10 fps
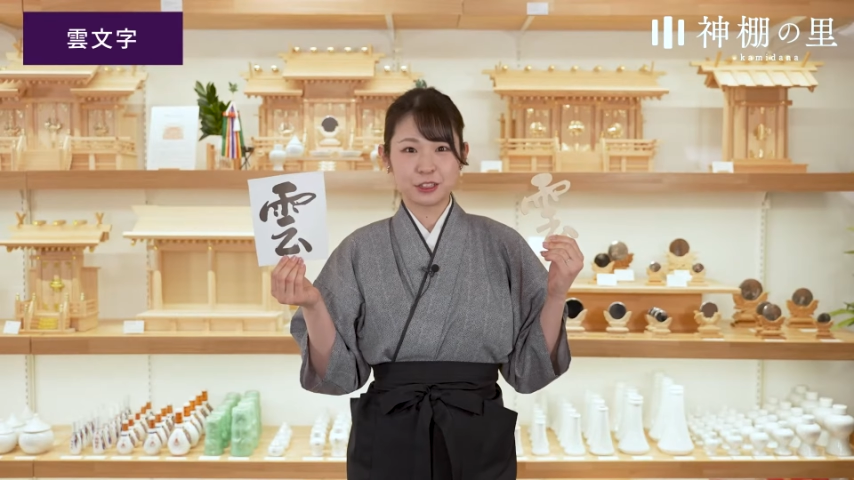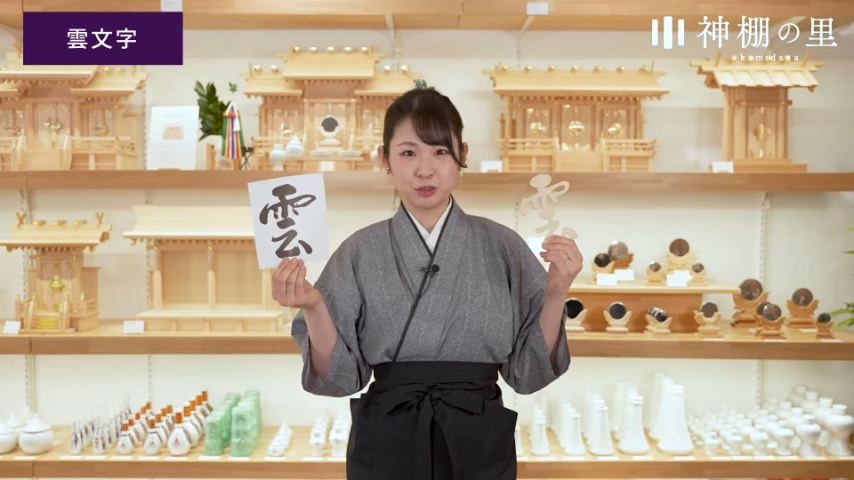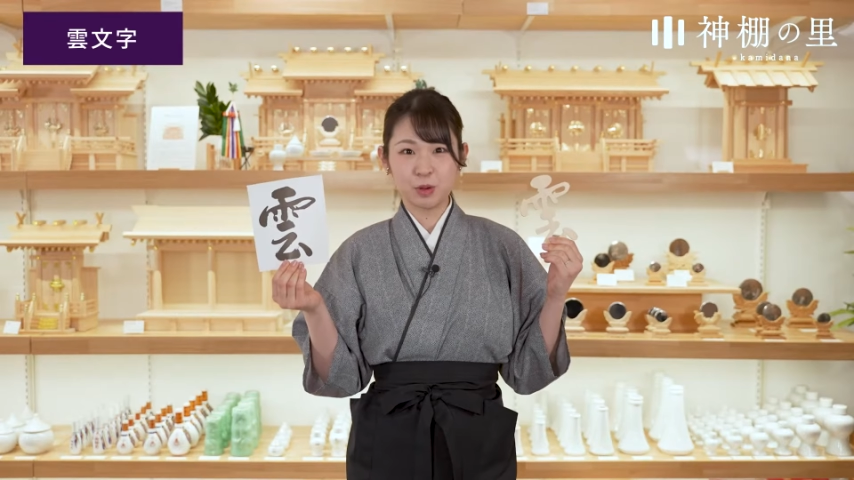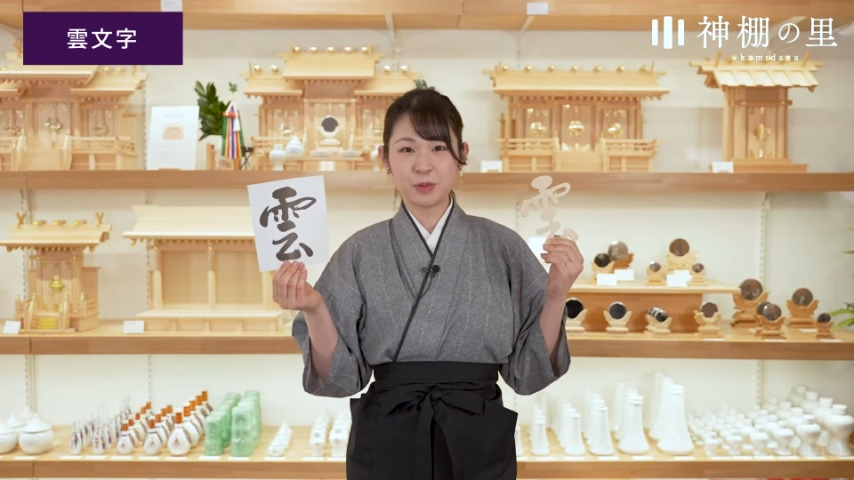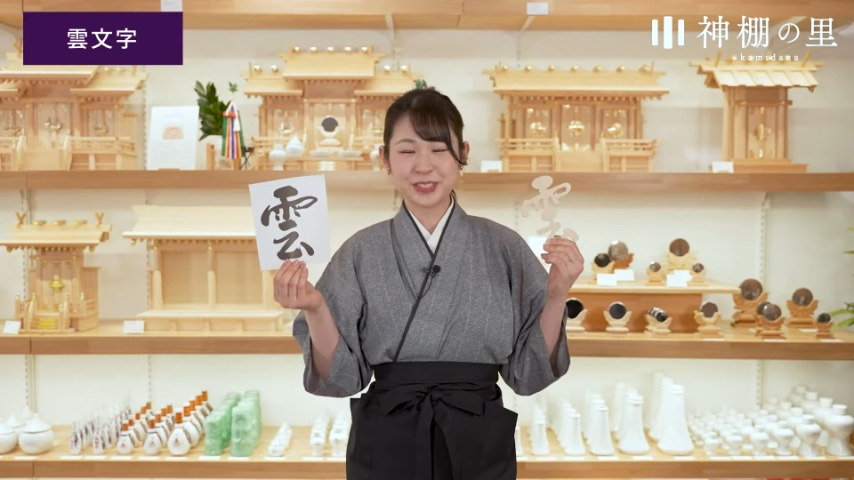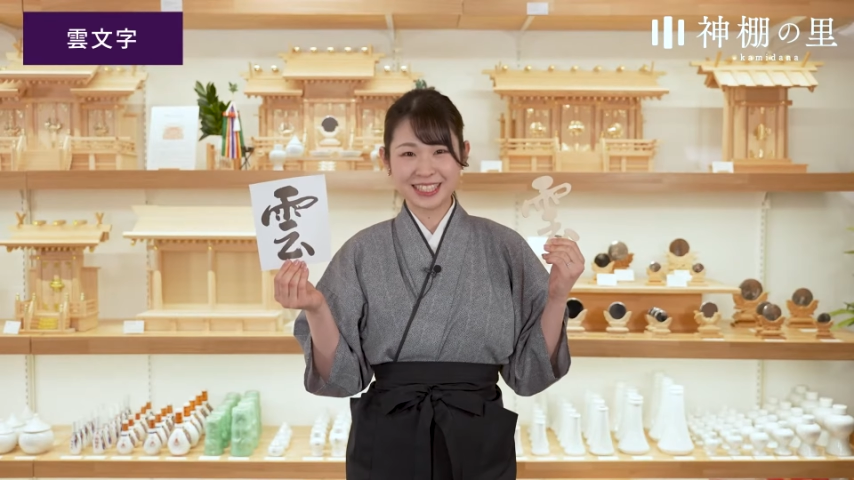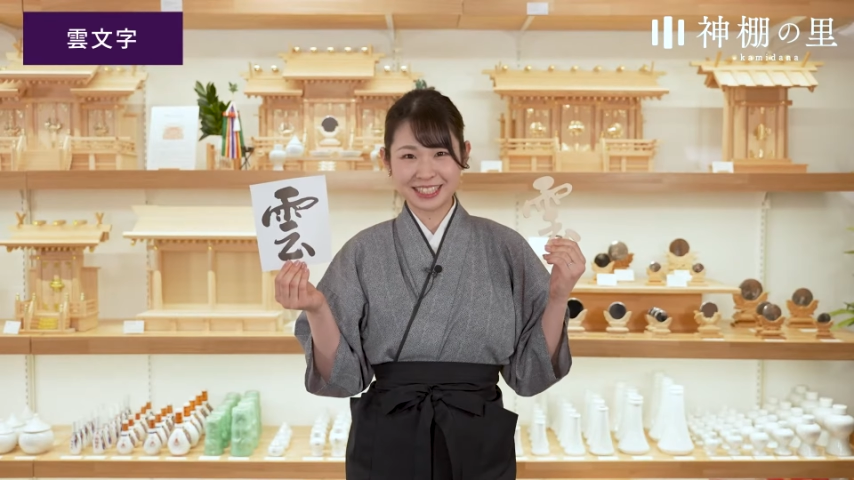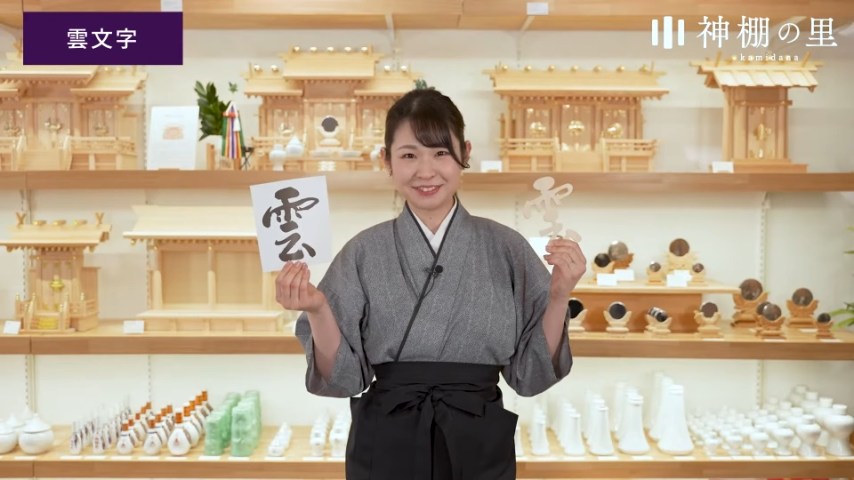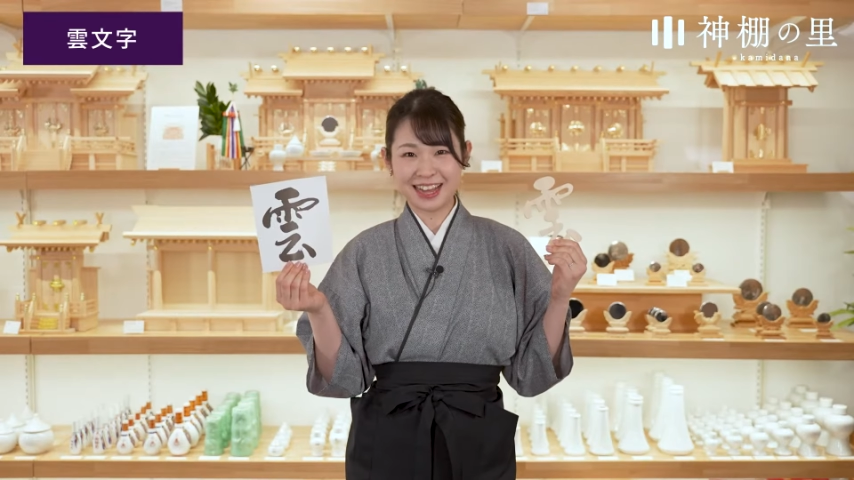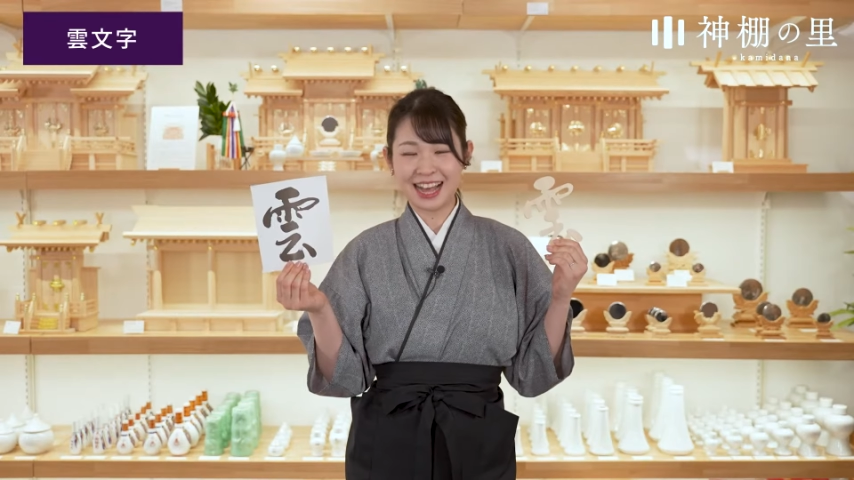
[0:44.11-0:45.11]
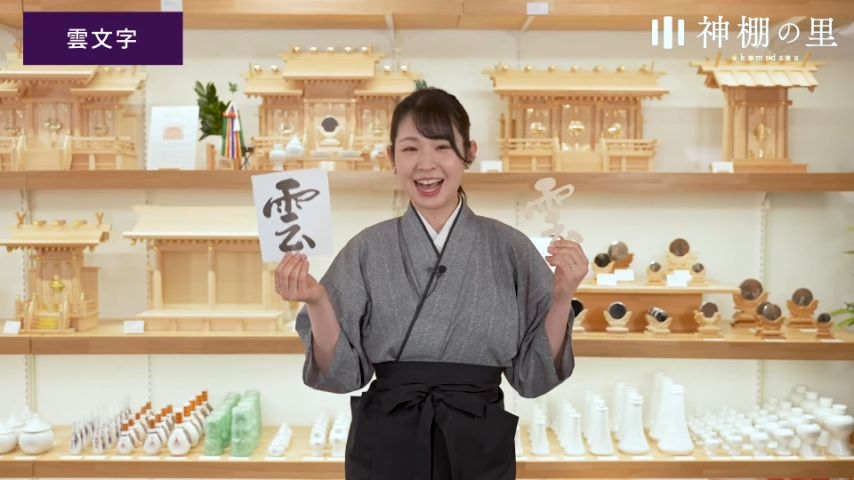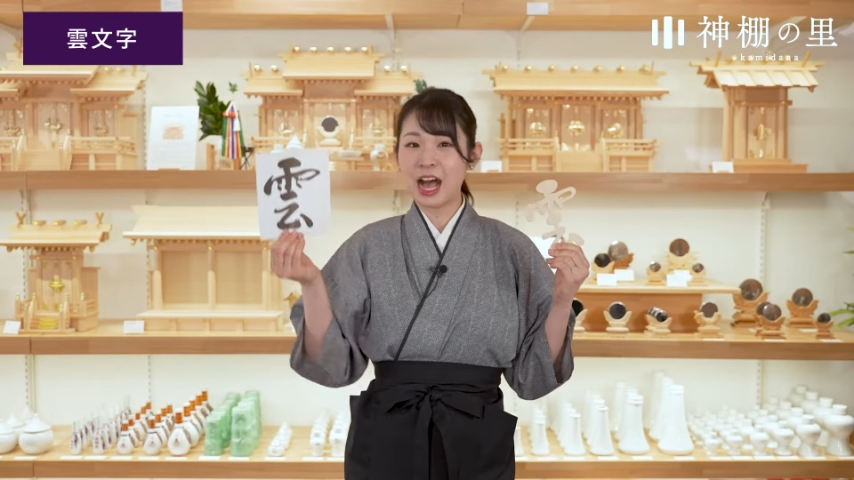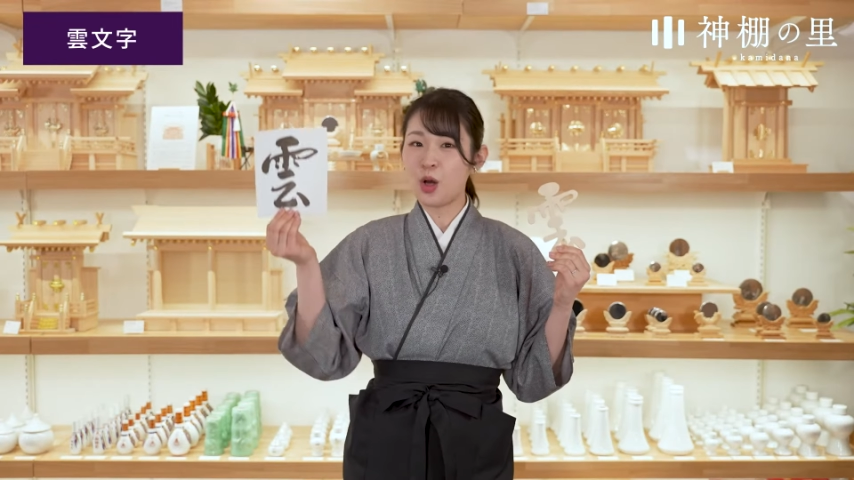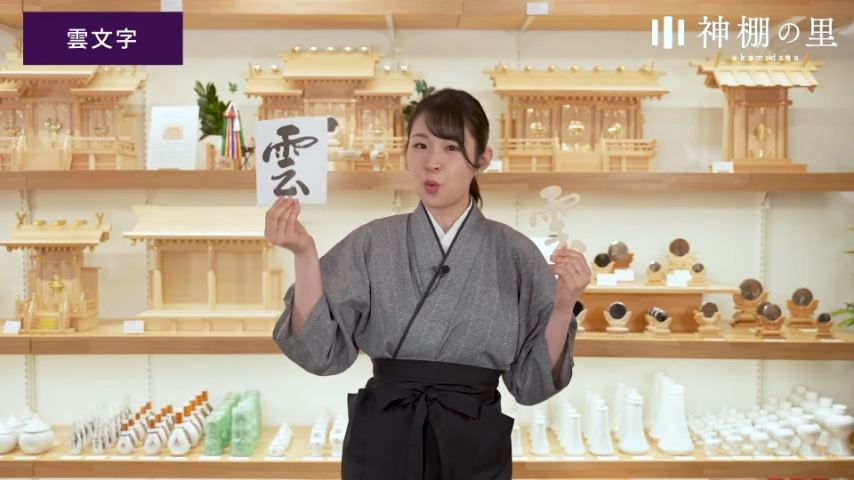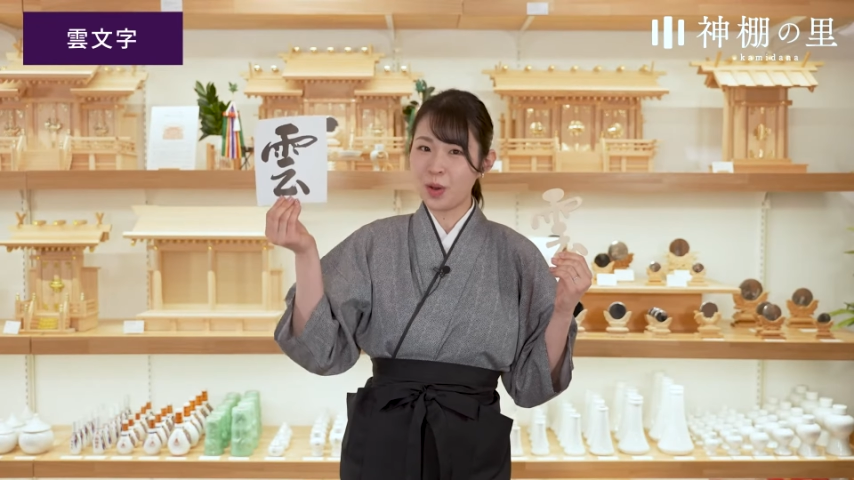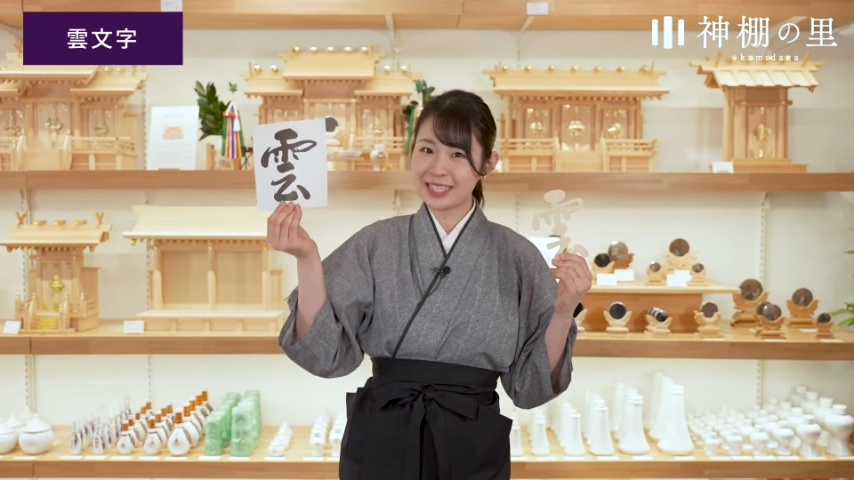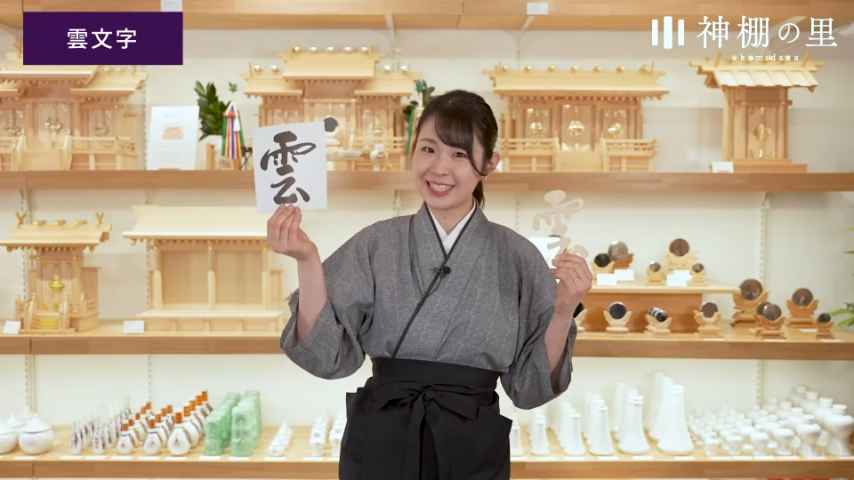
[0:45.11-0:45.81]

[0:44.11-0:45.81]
雲文字には和